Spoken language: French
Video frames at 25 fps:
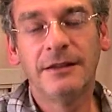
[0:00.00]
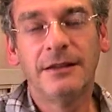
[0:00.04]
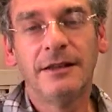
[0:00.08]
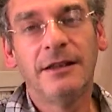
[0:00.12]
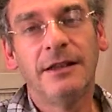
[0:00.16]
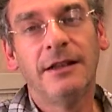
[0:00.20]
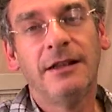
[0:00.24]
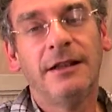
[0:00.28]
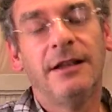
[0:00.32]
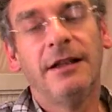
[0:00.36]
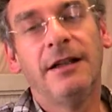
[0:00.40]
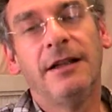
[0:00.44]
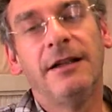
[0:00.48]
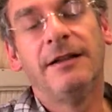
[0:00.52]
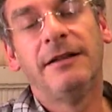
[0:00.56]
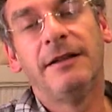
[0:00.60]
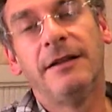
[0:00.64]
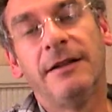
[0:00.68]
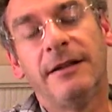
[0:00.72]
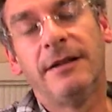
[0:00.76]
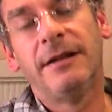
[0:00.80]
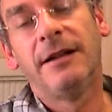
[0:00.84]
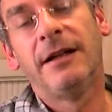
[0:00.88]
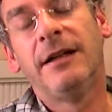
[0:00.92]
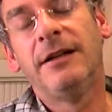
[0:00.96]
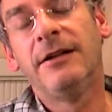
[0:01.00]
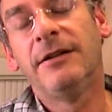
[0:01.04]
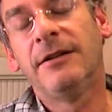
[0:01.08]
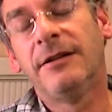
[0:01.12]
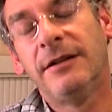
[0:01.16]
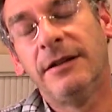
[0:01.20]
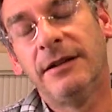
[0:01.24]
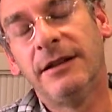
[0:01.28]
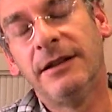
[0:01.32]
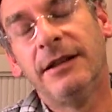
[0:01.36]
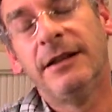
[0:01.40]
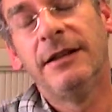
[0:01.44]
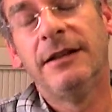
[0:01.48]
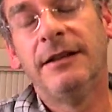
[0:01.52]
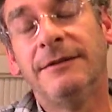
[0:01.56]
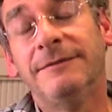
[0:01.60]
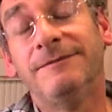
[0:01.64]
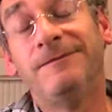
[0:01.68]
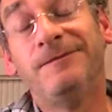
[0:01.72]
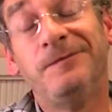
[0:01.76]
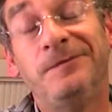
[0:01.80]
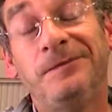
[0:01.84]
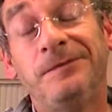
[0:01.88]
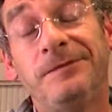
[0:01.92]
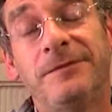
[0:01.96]
euh, quelque part
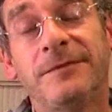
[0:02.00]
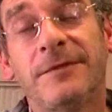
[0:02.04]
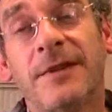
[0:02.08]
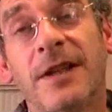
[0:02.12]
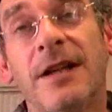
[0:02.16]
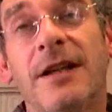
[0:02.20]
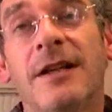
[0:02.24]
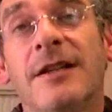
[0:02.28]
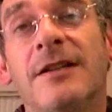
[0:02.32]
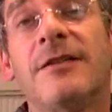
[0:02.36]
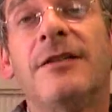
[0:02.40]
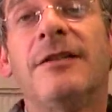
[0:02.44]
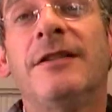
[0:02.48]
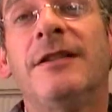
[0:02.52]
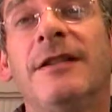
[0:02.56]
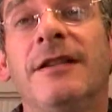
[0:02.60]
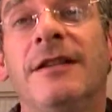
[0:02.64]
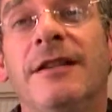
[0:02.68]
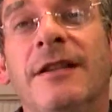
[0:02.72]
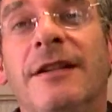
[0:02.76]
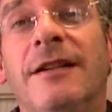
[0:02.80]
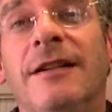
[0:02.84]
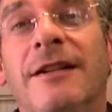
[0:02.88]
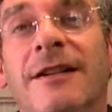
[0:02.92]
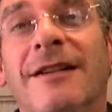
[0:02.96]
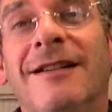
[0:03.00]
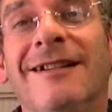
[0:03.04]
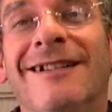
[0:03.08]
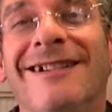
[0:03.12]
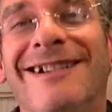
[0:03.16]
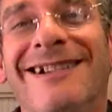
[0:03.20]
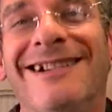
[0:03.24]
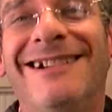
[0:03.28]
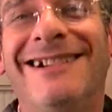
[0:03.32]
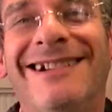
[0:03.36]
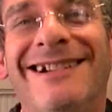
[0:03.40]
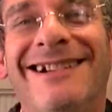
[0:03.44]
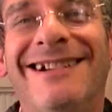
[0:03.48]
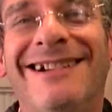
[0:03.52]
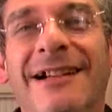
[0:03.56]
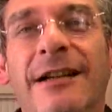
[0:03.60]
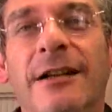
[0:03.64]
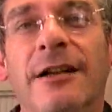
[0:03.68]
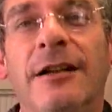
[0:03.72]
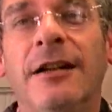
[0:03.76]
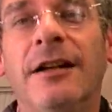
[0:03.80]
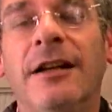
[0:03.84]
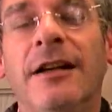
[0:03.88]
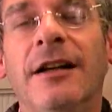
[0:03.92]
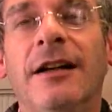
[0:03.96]
euh, moi-même j'en
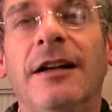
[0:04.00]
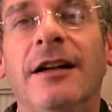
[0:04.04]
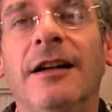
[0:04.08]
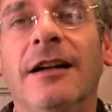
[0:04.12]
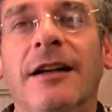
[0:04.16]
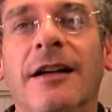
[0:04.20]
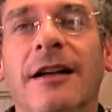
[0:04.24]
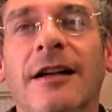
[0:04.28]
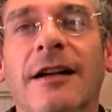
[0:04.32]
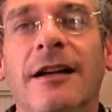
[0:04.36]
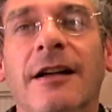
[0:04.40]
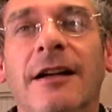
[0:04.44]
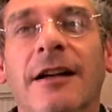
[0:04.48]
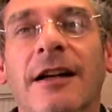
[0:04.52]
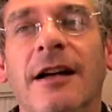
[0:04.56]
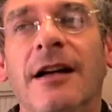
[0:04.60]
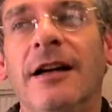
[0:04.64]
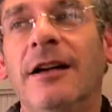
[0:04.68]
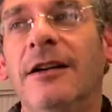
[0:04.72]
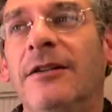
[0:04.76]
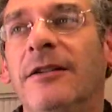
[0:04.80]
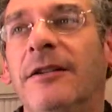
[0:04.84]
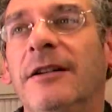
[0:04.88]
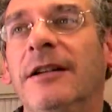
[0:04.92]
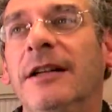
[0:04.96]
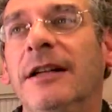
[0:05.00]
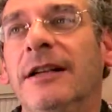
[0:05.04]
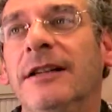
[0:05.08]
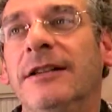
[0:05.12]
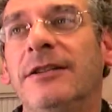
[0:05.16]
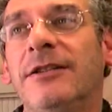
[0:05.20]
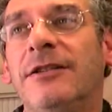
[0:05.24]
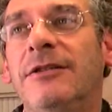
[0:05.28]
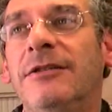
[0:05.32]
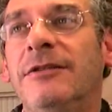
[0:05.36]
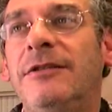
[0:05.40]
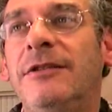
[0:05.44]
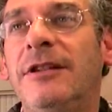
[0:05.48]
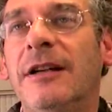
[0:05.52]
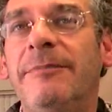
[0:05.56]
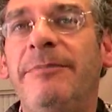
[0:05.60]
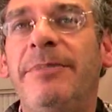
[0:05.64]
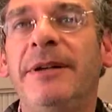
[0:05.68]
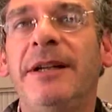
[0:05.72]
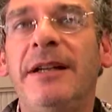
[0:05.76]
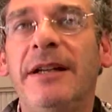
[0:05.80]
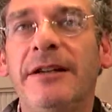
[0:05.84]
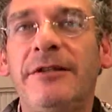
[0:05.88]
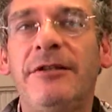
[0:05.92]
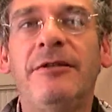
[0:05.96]
suis responsable. Alors ce que tu
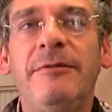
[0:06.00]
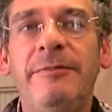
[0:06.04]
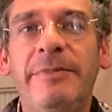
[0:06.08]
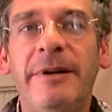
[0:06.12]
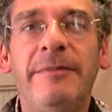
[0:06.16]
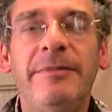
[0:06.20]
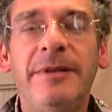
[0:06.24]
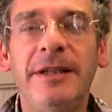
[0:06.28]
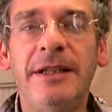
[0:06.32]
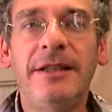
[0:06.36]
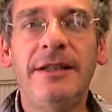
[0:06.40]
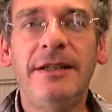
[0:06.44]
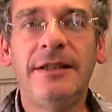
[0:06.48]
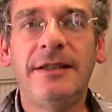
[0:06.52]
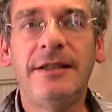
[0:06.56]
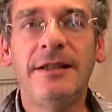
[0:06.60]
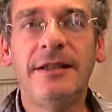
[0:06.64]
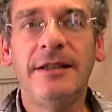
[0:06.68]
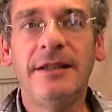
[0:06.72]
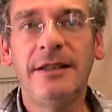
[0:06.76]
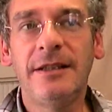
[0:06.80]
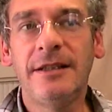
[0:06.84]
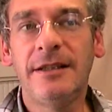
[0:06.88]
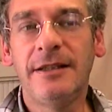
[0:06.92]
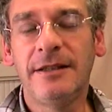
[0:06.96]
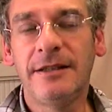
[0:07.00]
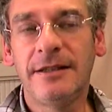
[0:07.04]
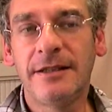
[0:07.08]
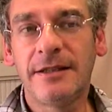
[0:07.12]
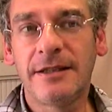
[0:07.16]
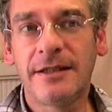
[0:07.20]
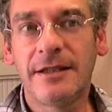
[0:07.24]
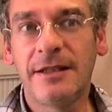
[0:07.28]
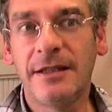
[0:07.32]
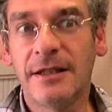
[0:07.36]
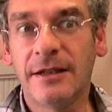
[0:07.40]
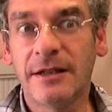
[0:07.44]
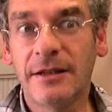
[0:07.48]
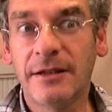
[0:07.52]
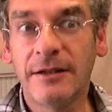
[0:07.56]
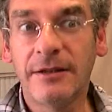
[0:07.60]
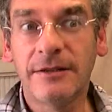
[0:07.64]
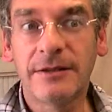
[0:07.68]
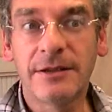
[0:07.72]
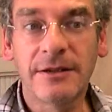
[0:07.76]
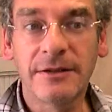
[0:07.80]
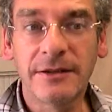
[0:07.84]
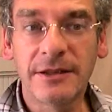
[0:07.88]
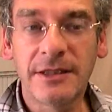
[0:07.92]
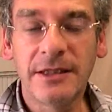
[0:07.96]
appelles la culpabilité, il y a un
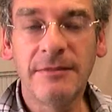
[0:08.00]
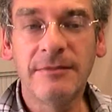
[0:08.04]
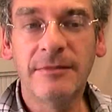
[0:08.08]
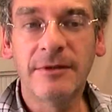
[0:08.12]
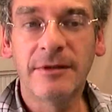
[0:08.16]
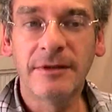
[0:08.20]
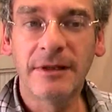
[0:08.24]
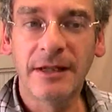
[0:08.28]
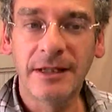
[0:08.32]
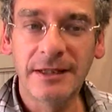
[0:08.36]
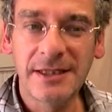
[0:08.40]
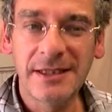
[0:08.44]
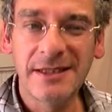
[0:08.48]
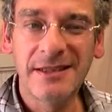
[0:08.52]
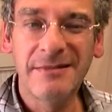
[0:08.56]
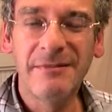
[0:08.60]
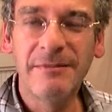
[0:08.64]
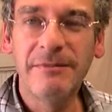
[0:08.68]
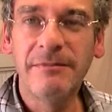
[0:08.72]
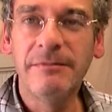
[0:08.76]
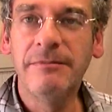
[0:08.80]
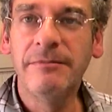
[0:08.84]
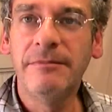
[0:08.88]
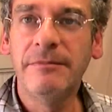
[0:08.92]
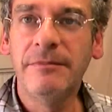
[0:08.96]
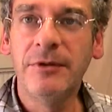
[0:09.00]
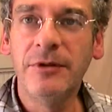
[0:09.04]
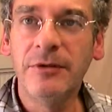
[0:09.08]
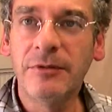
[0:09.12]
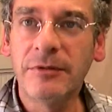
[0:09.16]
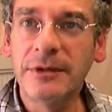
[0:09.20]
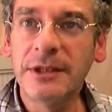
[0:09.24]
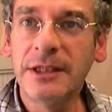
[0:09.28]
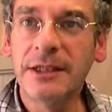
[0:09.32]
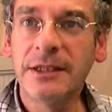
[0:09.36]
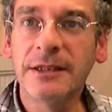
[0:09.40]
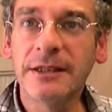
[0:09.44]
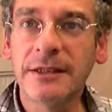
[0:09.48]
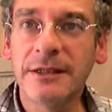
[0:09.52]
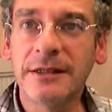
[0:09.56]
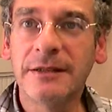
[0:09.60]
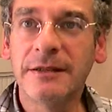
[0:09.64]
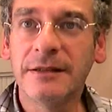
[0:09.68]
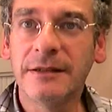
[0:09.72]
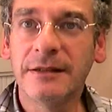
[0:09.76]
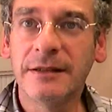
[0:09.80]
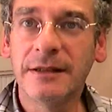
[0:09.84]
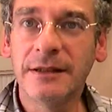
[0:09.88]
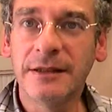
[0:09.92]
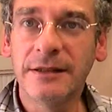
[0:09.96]
sentiment assez lourdingue
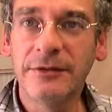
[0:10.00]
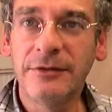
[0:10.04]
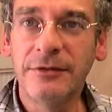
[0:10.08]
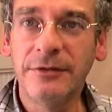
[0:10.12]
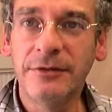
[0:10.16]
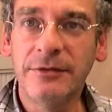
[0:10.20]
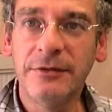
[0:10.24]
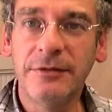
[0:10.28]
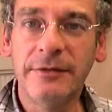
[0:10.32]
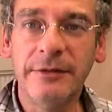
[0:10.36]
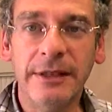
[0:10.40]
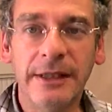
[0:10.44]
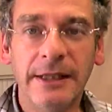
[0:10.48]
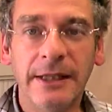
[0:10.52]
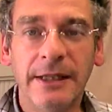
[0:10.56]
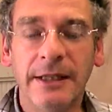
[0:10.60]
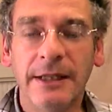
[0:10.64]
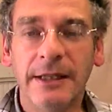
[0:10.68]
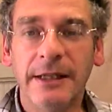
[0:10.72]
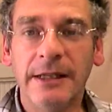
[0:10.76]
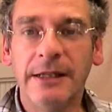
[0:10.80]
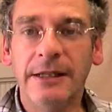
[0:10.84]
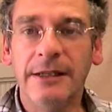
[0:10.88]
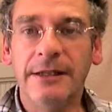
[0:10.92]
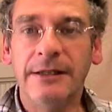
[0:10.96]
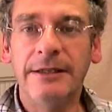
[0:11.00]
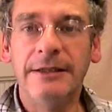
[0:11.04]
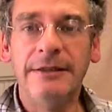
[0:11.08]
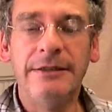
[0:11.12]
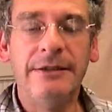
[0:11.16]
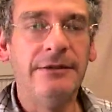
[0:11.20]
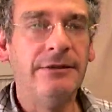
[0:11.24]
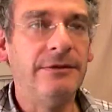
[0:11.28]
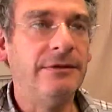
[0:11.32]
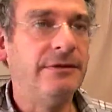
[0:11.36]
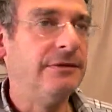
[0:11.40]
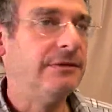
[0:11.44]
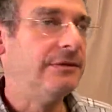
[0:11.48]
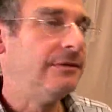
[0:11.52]
hein, de de